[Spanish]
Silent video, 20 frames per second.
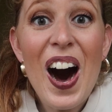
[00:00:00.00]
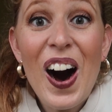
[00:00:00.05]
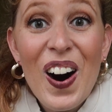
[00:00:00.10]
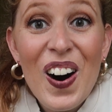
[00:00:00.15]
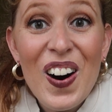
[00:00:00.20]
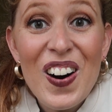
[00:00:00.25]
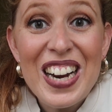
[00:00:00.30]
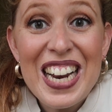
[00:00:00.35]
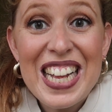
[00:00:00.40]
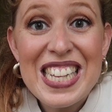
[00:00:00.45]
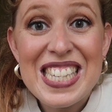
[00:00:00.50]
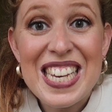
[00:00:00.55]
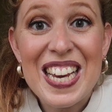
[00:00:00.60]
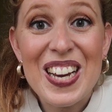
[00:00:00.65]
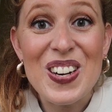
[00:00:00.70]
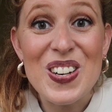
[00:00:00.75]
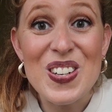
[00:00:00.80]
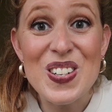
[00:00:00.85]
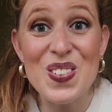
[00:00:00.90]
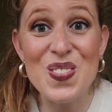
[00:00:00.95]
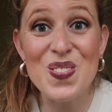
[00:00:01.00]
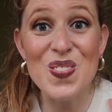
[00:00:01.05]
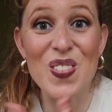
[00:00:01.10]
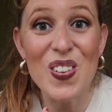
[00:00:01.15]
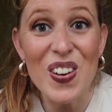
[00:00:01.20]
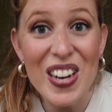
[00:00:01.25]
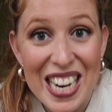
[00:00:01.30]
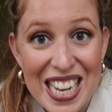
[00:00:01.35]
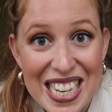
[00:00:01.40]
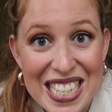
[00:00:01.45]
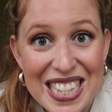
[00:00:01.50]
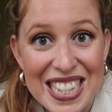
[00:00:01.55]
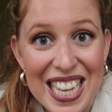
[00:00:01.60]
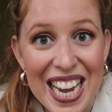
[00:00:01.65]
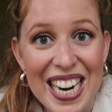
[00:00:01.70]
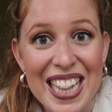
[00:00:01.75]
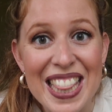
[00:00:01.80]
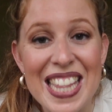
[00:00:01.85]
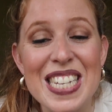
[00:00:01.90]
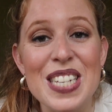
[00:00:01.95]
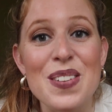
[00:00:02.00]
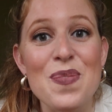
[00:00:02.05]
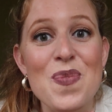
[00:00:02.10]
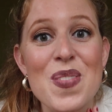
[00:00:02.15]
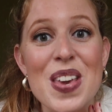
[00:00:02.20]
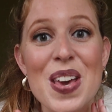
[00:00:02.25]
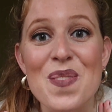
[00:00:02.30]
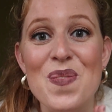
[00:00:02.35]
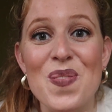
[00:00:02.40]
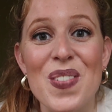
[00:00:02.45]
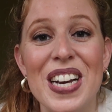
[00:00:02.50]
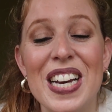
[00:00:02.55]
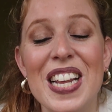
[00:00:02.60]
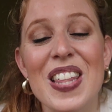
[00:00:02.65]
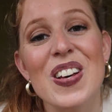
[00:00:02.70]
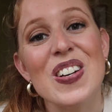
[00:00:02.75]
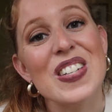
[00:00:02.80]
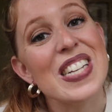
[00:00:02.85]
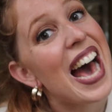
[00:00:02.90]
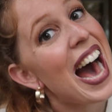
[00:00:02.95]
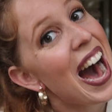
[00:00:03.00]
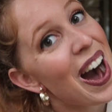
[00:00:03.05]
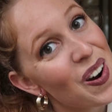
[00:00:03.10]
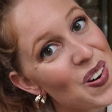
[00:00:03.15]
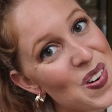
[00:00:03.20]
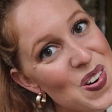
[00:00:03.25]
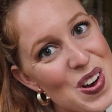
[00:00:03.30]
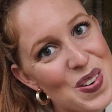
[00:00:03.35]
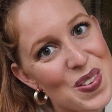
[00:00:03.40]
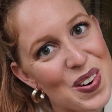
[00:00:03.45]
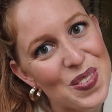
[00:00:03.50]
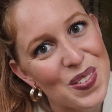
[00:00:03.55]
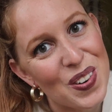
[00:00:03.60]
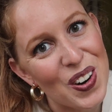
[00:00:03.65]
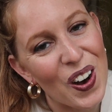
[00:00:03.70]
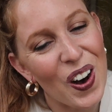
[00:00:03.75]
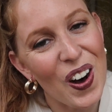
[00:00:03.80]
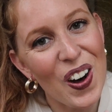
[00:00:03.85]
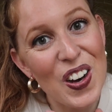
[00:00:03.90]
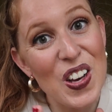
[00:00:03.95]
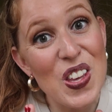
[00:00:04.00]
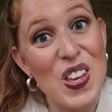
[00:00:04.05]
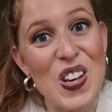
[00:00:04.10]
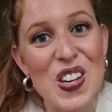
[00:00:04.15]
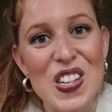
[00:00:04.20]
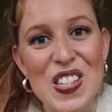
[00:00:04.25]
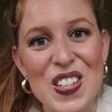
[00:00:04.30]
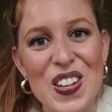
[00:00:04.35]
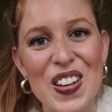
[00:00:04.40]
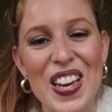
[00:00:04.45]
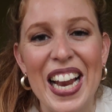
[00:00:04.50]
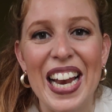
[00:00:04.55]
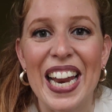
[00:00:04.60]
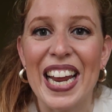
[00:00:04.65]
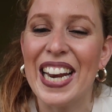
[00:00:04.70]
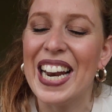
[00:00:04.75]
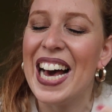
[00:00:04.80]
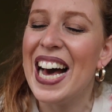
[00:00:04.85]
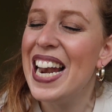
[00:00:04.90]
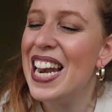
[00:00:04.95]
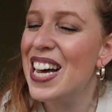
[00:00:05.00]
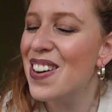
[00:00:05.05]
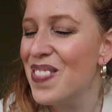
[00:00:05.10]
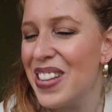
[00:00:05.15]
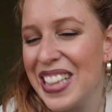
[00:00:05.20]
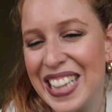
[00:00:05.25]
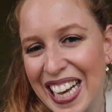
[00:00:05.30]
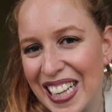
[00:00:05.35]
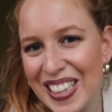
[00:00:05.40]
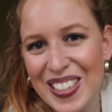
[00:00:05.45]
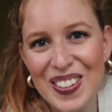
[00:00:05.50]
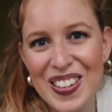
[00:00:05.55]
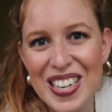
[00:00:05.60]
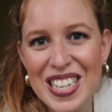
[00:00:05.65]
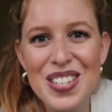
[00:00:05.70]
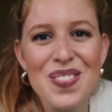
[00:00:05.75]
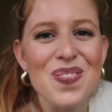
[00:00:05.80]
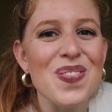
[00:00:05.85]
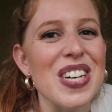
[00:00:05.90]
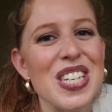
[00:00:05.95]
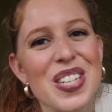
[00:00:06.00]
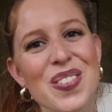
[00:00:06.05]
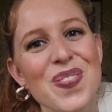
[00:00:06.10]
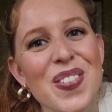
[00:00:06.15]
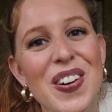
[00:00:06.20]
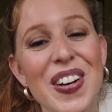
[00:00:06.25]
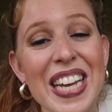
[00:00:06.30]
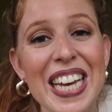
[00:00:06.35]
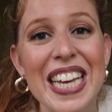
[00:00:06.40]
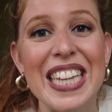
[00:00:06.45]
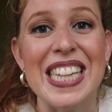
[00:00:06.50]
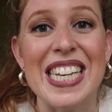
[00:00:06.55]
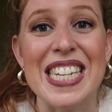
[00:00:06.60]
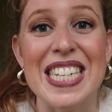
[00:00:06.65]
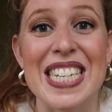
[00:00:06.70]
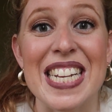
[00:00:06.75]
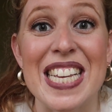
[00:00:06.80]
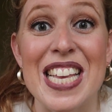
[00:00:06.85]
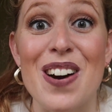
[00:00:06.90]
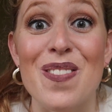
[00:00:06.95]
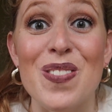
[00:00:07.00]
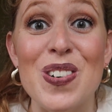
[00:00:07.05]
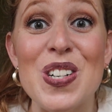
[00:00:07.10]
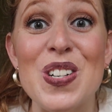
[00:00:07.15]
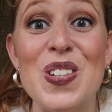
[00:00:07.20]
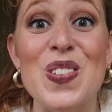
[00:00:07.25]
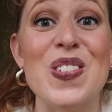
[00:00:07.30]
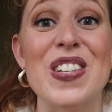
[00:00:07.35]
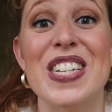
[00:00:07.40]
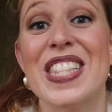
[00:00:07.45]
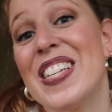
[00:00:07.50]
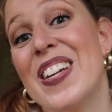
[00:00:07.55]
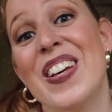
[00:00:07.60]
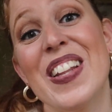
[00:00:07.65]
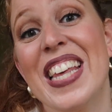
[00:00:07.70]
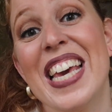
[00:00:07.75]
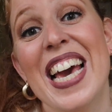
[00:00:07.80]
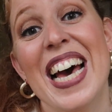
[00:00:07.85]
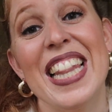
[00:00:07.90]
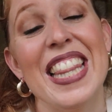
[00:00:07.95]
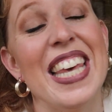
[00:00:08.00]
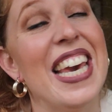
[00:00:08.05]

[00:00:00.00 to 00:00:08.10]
Hola chicos, buenas tardes, bienvenidos a un nuevo vlog Yo soy Elena, la mitad de horas Fastport y te enseñamos nuestro día a